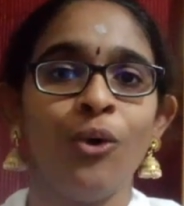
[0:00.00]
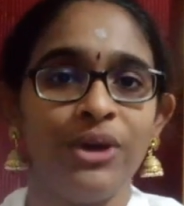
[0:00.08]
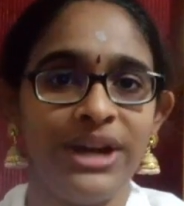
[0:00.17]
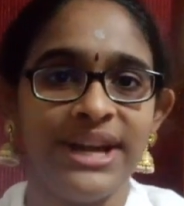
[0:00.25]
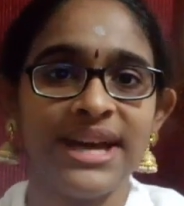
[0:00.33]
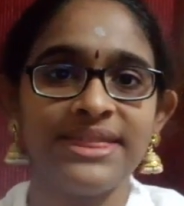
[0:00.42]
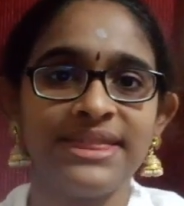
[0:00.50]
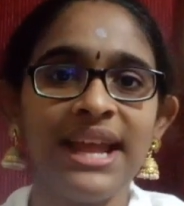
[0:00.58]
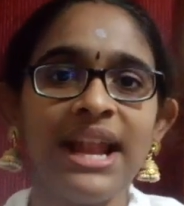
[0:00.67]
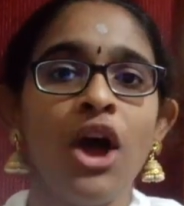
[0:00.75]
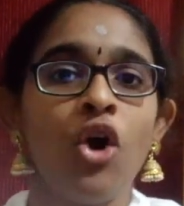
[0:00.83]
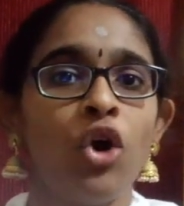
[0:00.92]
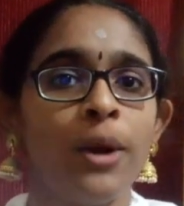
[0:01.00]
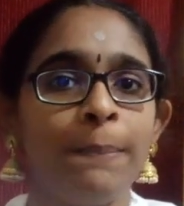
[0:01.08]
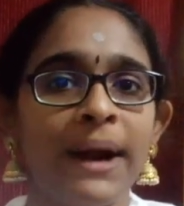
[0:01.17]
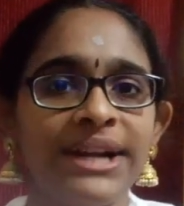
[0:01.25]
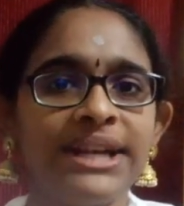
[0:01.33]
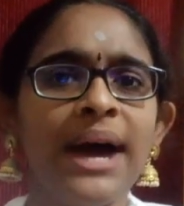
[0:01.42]
ஒரு இடத்தில் ஒரு
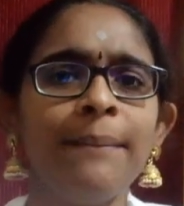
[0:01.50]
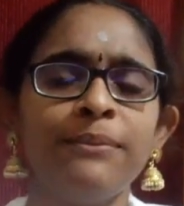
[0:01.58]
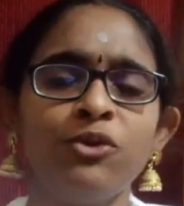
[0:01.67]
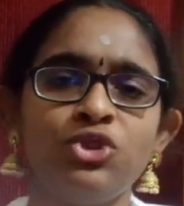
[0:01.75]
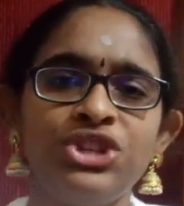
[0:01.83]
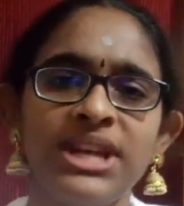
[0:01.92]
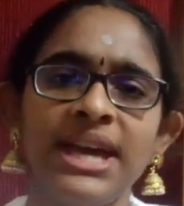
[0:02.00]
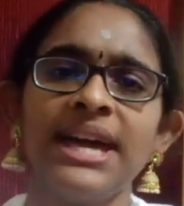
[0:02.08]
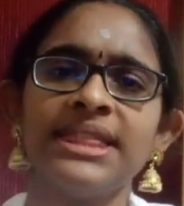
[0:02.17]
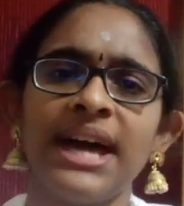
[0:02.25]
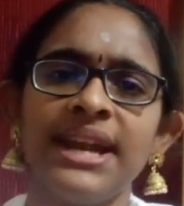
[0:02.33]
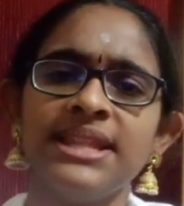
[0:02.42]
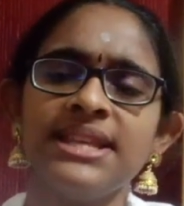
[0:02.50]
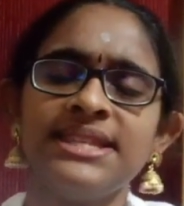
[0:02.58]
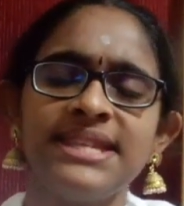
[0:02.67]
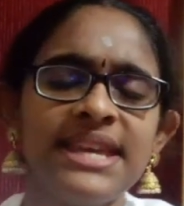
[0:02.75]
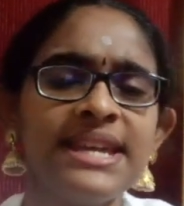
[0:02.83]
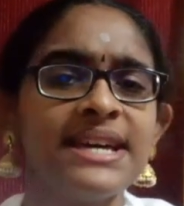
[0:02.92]
பட்டாம்பூச்சி தனது
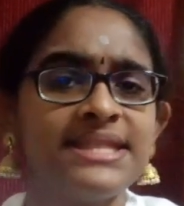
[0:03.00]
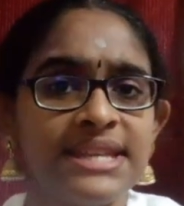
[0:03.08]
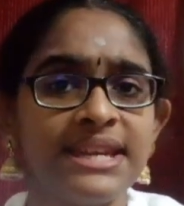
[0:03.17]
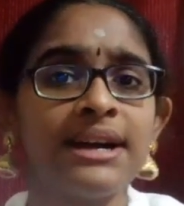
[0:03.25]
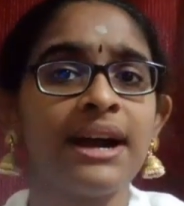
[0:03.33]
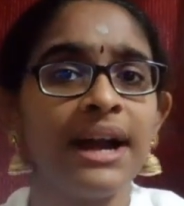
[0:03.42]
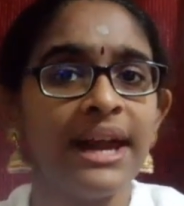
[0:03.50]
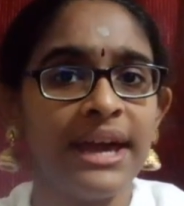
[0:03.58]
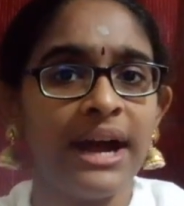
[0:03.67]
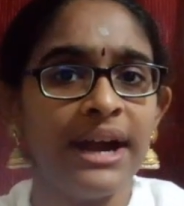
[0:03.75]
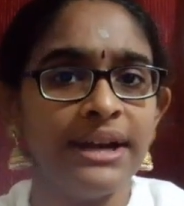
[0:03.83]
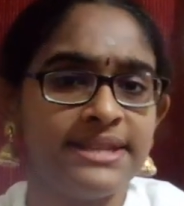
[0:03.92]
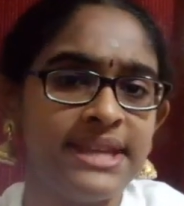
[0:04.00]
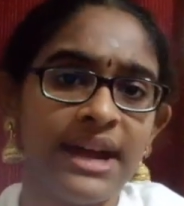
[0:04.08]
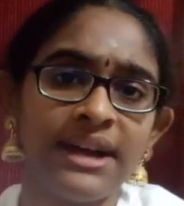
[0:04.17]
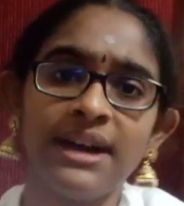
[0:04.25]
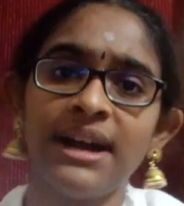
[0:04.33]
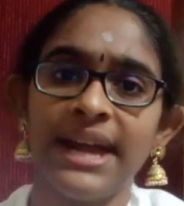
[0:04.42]
சிறிய சிறகுகளை
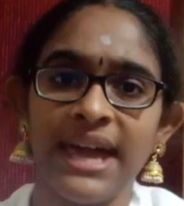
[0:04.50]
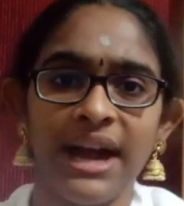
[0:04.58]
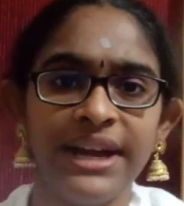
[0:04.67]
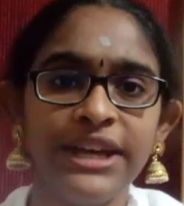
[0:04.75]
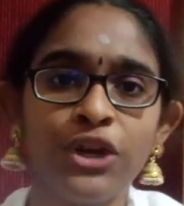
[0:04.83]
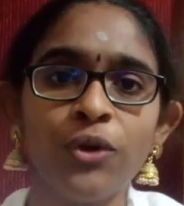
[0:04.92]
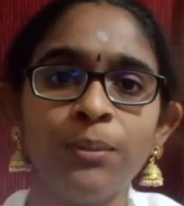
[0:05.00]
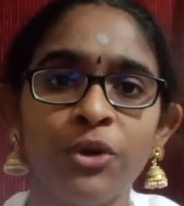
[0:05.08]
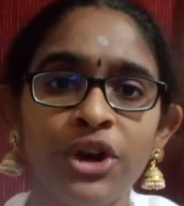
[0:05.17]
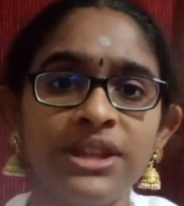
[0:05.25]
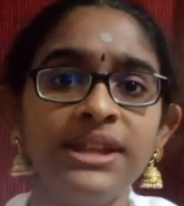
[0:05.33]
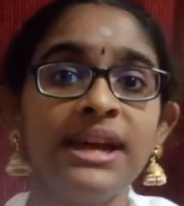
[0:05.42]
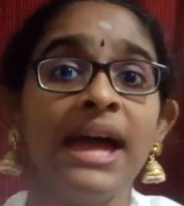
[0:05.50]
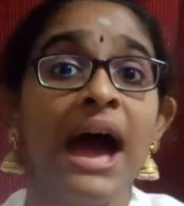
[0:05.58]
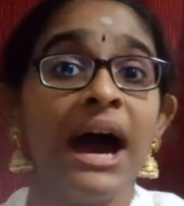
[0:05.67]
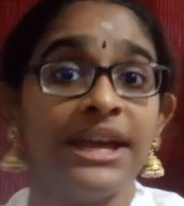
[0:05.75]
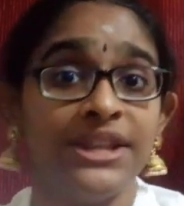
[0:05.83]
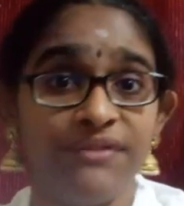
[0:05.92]
சிறகுகளை அடிக்கும் பொழுது
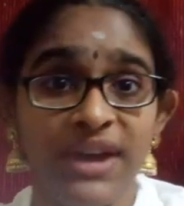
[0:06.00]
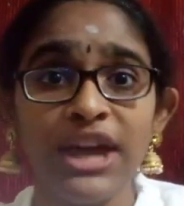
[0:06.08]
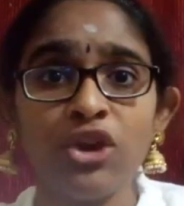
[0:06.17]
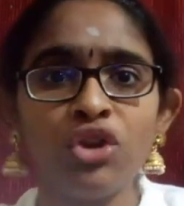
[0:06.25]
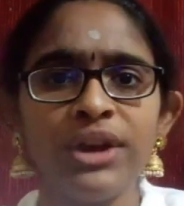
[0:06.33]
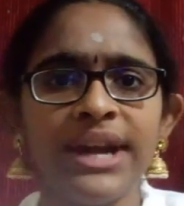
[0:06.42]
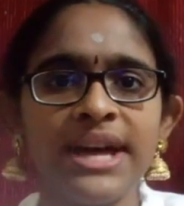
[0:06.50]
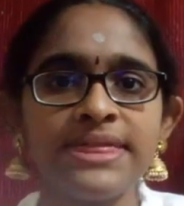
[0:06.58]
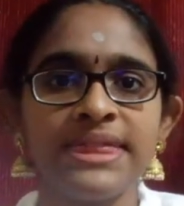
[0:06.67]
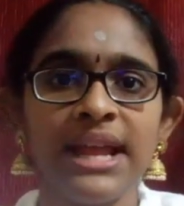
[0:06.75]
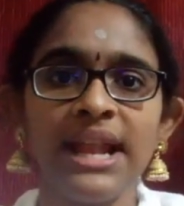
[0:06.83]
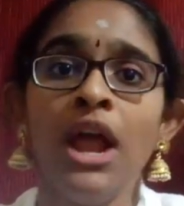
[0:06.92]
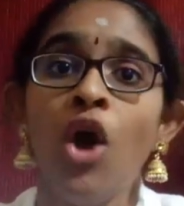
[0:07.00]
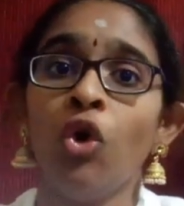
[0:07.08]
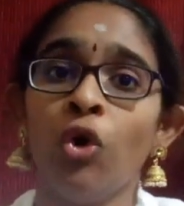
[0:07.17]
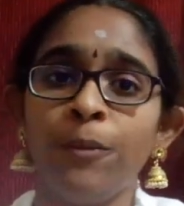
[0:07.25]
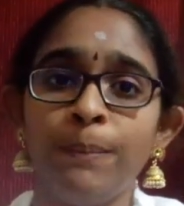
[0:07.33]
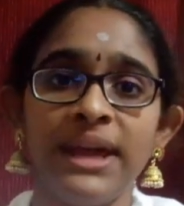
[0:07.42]
அது வேறொரு இடத்தில்
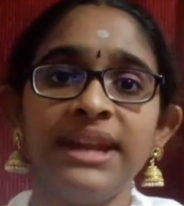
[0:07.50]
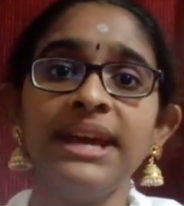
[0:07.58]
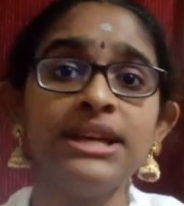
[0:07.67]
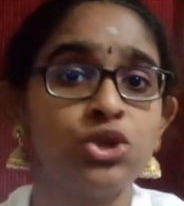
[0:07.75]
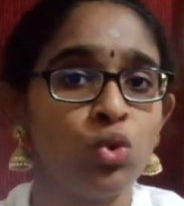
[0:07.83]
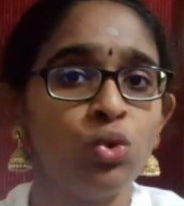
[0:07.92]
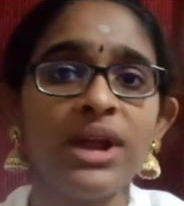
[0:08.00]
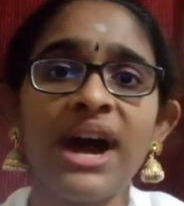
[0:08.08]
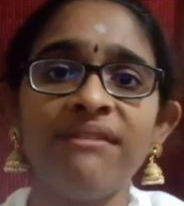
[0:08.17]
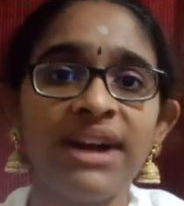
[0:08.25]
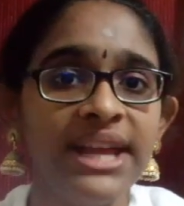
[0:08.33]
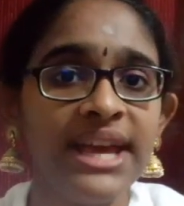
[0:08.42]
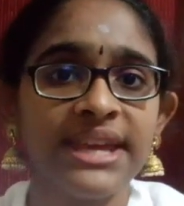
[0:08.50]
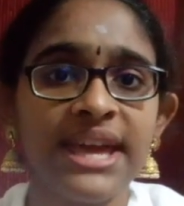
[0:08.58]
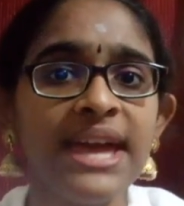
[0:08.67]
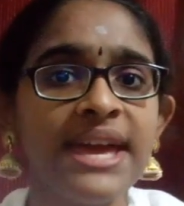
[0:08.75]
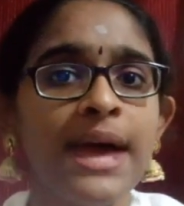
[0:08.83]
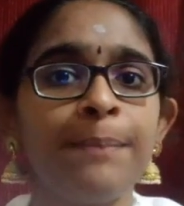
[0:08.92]
ஒரு பெரிய
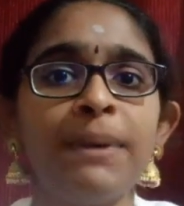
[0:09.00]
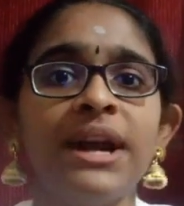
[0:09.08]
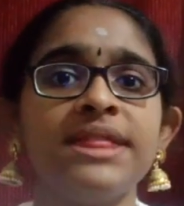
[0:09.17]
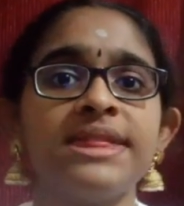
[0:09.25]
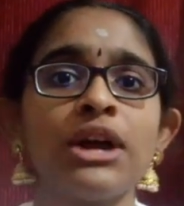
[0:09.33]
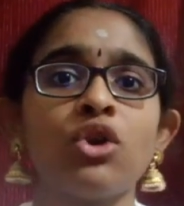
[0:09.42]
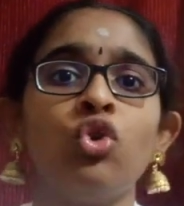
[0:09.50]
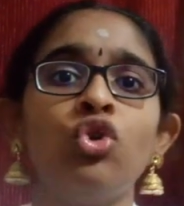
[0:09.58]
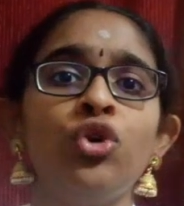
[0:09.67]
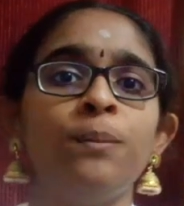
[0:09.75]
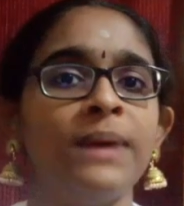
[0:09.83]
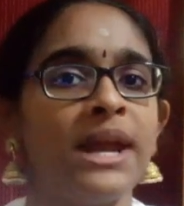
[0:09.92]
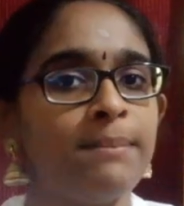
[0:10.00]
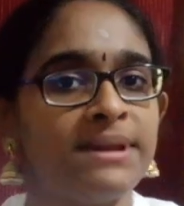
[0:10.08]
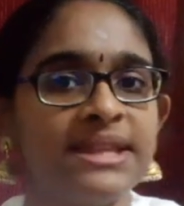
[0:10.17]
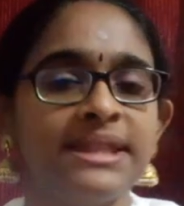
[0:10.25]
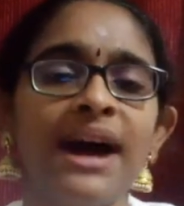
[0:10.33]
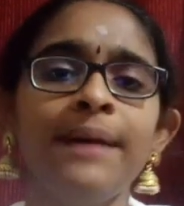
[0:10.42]
சூறாவளியையே ஏற்படுத்தக்கூடும்
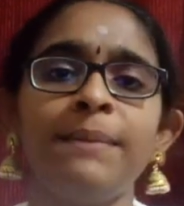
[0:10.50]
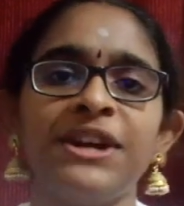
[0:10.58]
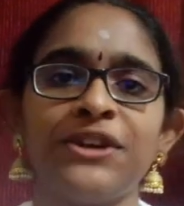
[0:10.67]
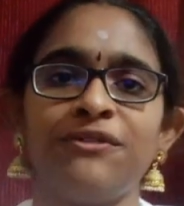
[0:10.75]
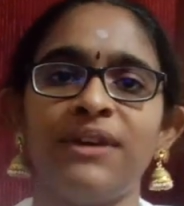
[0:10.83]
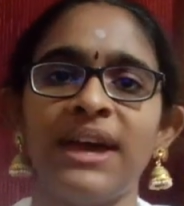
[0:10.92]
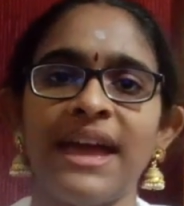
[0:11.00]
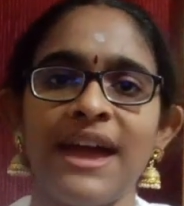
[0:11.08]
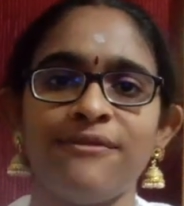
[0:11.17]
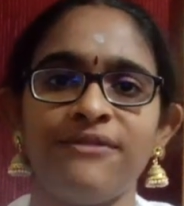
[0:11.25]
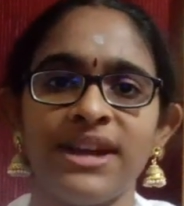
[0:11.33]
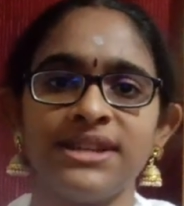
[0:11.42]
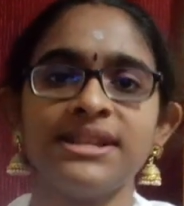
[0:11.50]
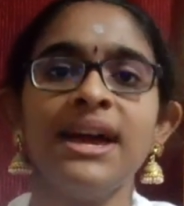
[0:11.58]
என்பதுதான் பட்டர்ஃபிளை எஃபெக்ட்